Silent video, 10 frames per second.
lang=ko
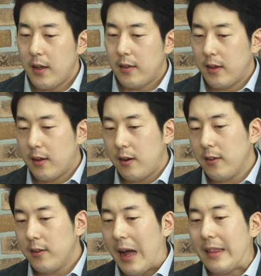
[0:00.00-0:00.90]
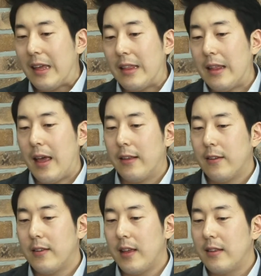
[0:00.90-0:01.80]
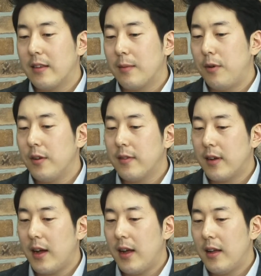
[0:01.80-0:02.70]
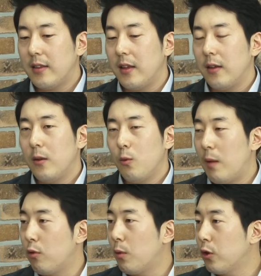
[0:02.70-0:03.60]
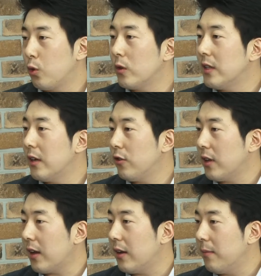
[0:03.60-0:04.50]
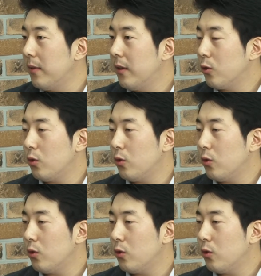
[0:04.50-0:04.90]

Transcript: 이제 클러스터 안에에서 이제 엔진엑스 플러스가 이제 외부로부터 통신할 수 있게끔 음.